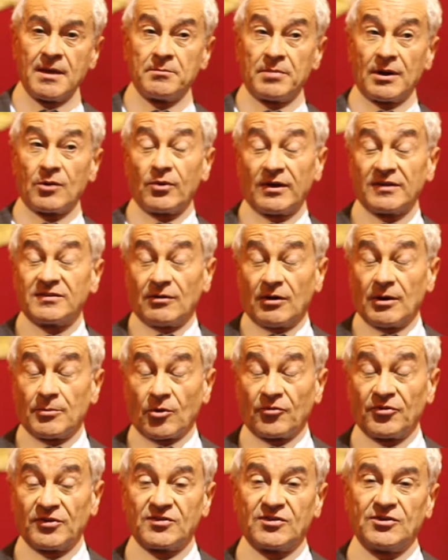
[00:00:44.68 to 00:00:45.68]
Per questo è una
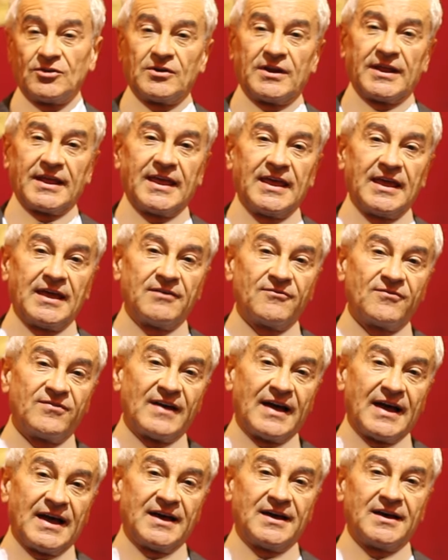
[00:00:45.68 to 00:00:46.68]
professione che
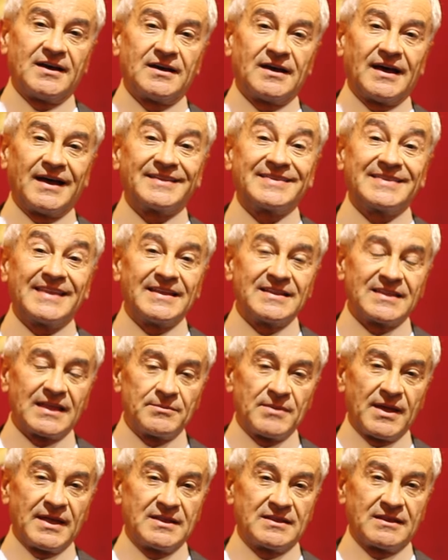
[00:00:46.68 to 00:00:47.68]
va eh,
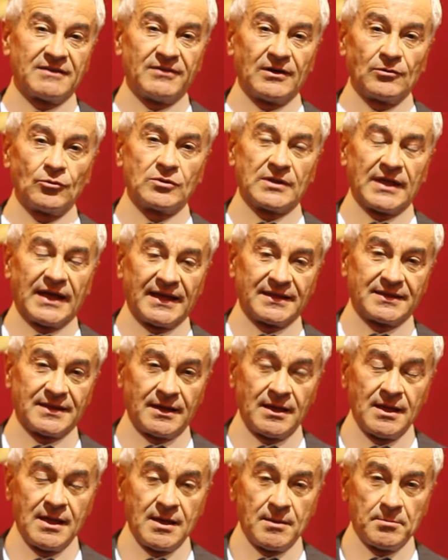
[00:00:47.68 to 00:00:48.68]
attentamente
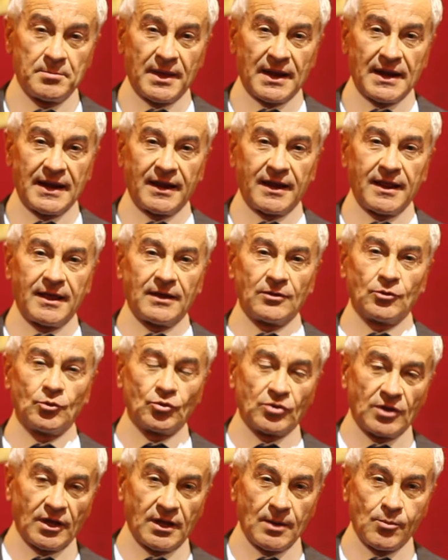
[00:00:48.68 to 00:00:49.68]
valutata per le
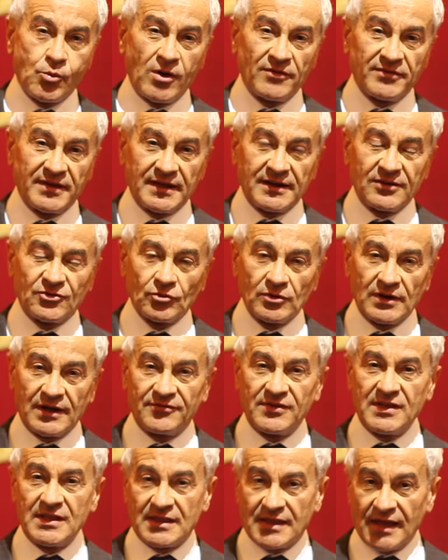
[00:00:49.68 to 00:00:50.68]
ricadute che può avere sulla
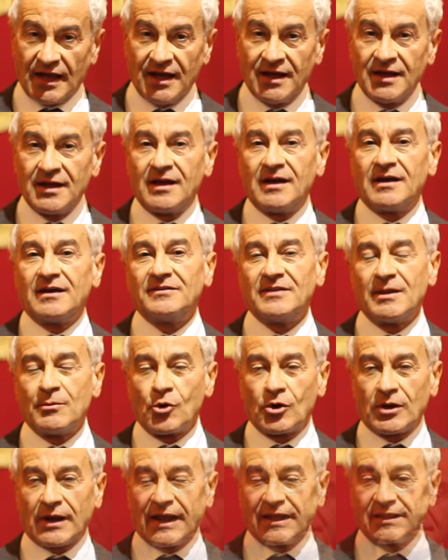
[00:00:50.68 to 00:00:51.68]
vita
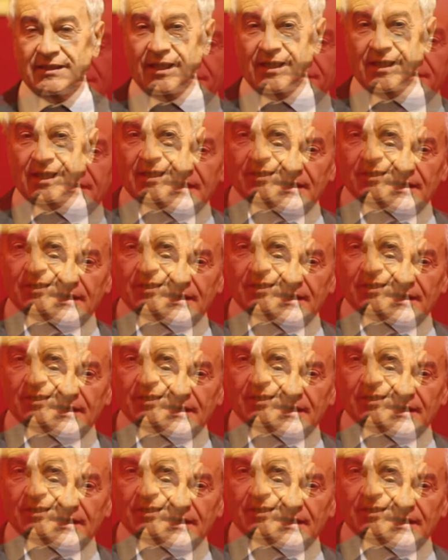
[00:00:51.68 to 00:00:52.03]
democratica.